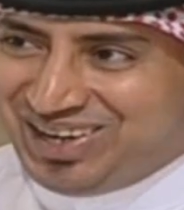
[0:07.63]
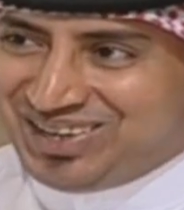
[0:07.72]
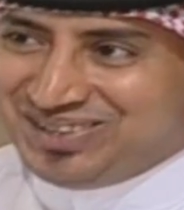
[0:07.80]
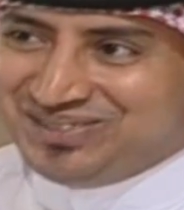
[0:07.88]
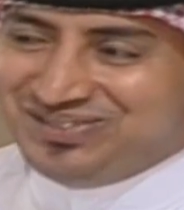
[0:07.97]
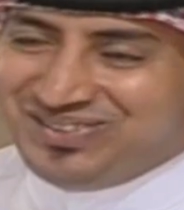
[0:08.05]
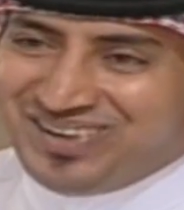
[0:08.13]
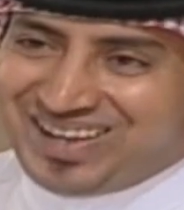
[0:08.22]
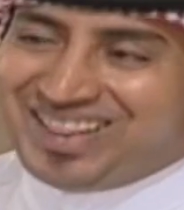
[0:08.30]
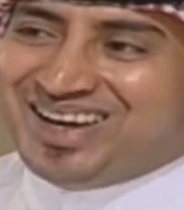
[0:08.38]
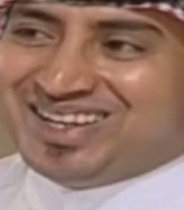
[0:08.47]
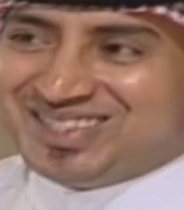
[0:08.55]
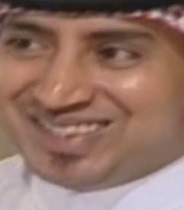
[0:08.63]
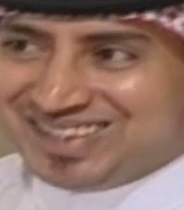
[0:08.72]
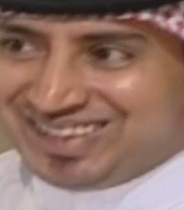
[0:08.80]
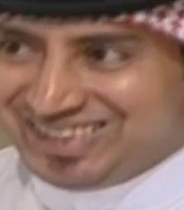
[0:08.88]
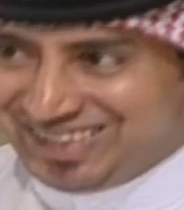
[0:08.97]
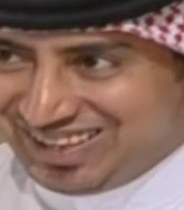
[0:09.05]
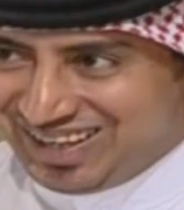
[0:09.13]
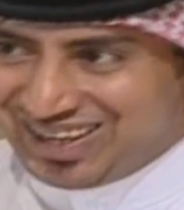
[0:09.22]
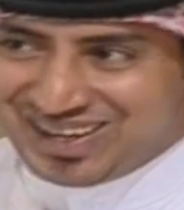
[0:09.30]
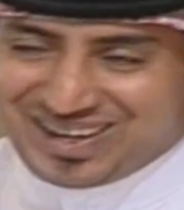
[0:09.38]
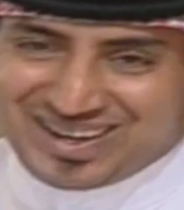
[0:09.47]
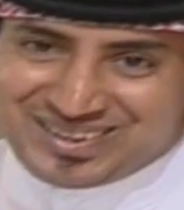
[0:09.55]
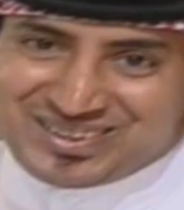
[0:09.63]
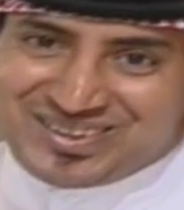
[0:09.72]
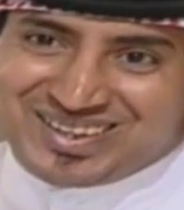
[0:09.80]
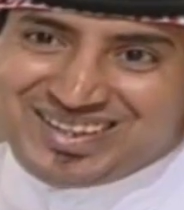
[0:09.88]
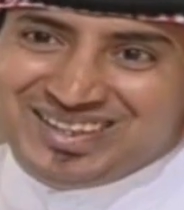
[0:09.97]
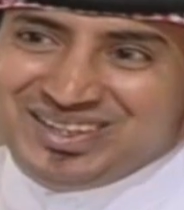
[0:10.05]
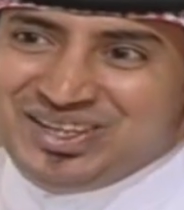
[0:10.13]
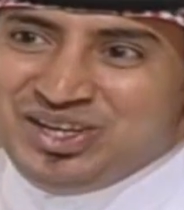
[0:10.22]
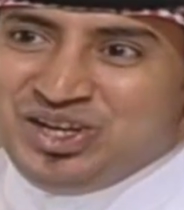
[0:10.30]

معهم وهذا حصري لك آه، تركي